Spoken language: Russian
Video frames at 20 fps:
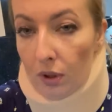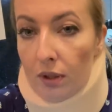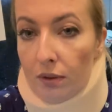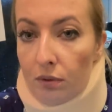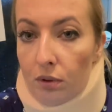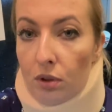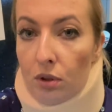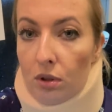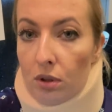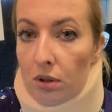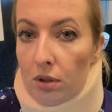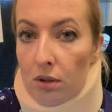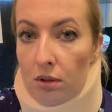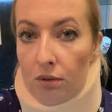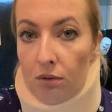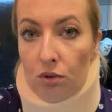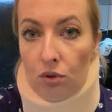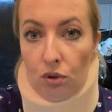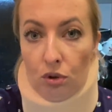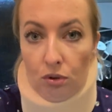И вот
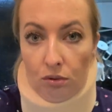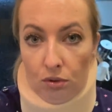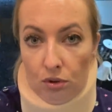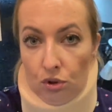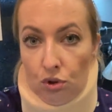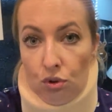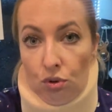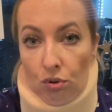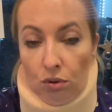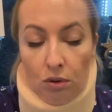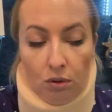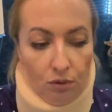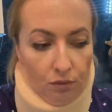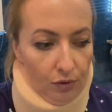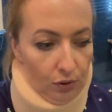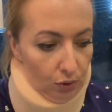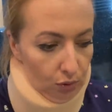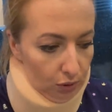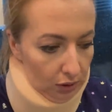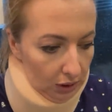что
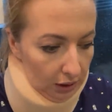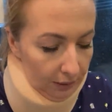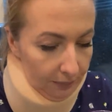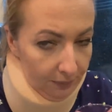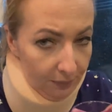в итоге.